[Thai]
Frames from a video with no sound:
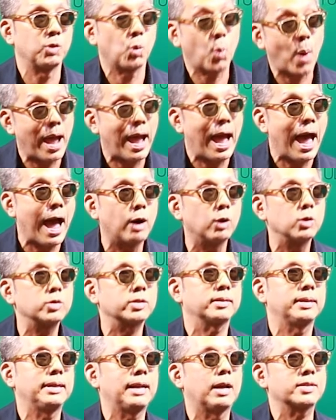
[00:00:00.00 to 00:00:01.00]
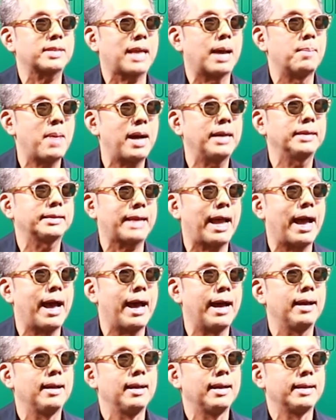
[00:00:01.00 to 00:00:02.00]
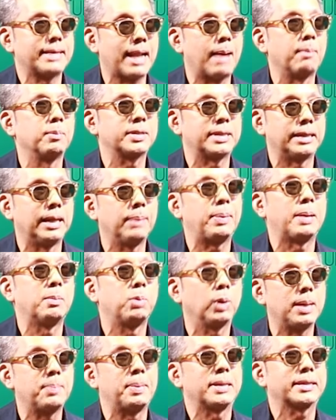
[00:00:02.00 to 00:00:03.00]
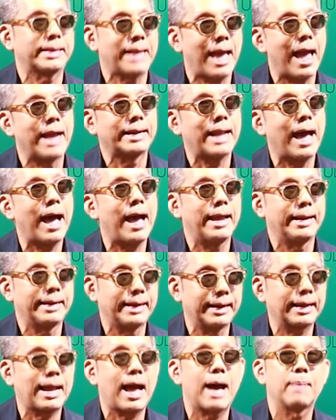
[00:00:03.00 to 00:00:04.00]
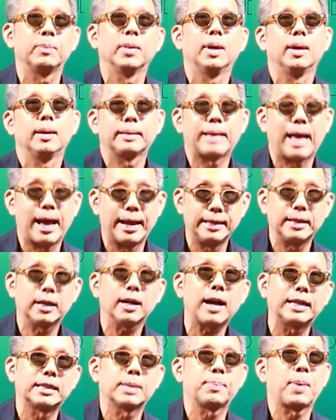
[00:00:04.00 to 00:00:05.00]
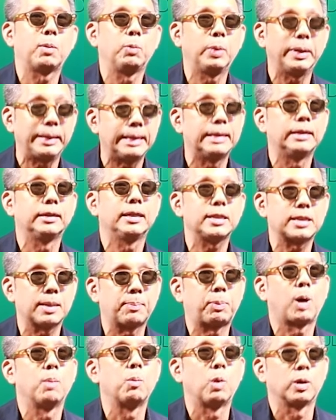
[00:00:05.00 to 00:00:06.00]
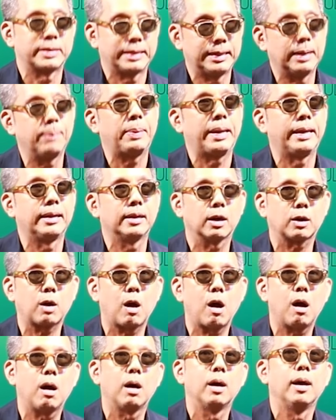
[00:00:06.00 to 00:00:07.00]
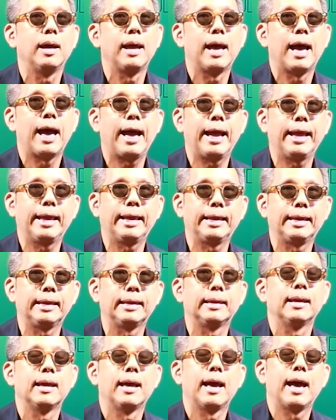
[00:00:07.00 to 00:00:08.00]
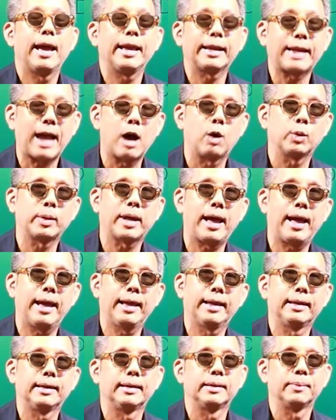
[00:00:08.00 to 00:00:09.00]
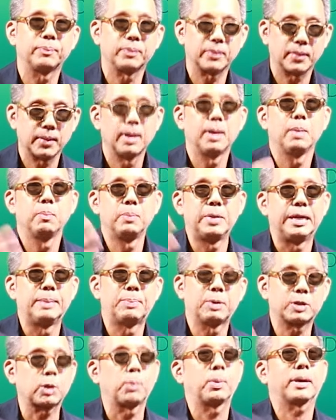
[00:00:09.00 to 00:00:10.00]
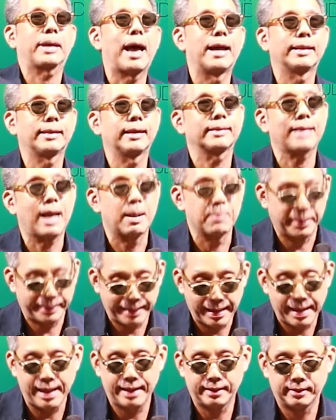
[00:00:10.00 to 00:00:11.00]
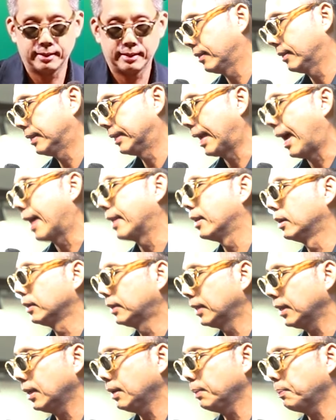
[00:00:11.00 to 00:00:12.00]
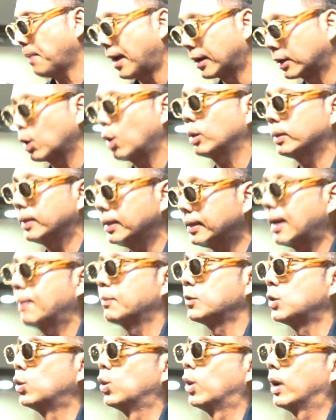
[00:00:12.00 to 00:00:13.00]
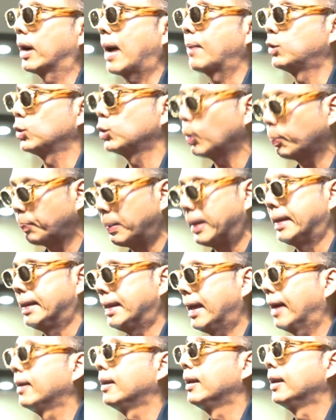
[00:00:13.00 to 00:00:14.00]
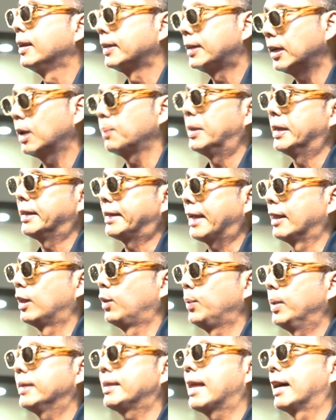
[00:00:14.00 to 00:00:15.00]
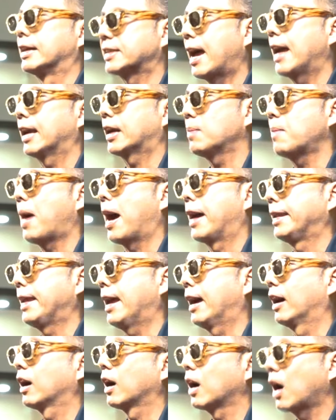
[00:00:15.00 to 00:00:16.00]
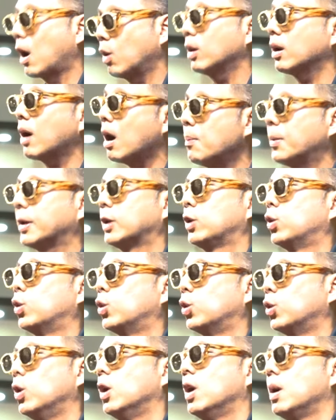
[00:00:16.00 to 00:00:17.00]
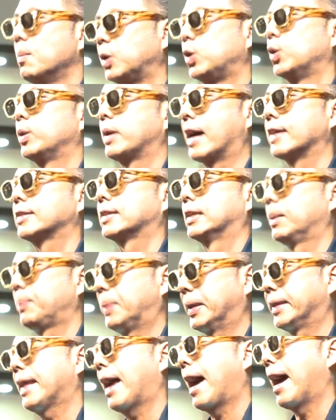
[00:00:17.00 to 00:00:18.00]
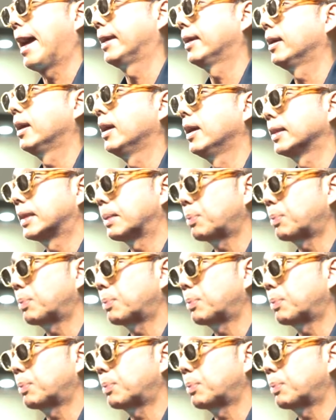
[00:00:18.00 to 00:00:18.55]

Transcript: แวร์เฮาส์ที่เราสามารถจะนำศิลปินพวกนี้ไปแสดงได้นะครับ แต่อันนี้ก็อาจจะเป็นวิธีหนึ่งที่จะโปรโมทศิลปิน แล้วก็ให้ให้เขาได้มีประสบการณ์ทางต่างประเทศอรือันนึงที่แมงโก้ที่ทำอยู่ครับทุกๆปีเนี่ยที่เรามีแกลเลอรี่ต่างชาติเข้ามาเนี่ยเขาก็เข้ามาดูมาดูงานศิลปินไทย แต่